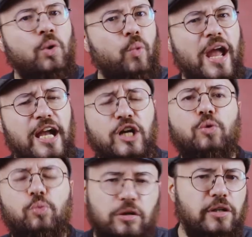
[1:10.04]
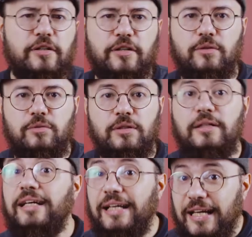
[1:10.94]
Where were you?
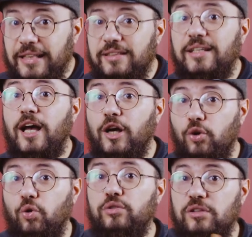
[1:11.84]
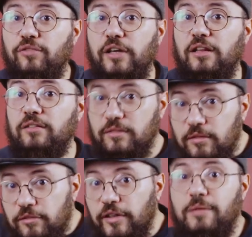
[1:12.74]
أنت كنت فين؟
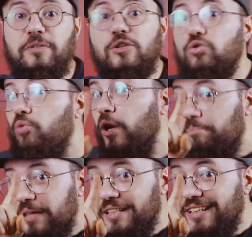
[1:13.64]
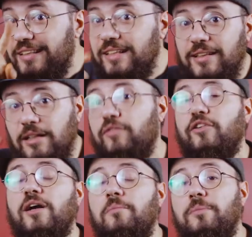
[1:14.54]
فالكلمتين دول مهمين جدا انك
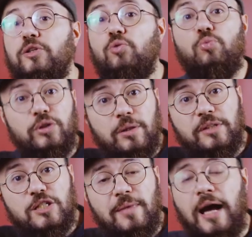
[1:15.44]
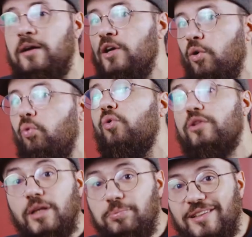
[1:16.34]
تفرق ما بينهم وانت بتسمع
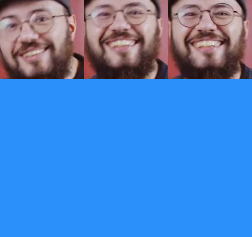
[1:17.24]
وانت بتنطق.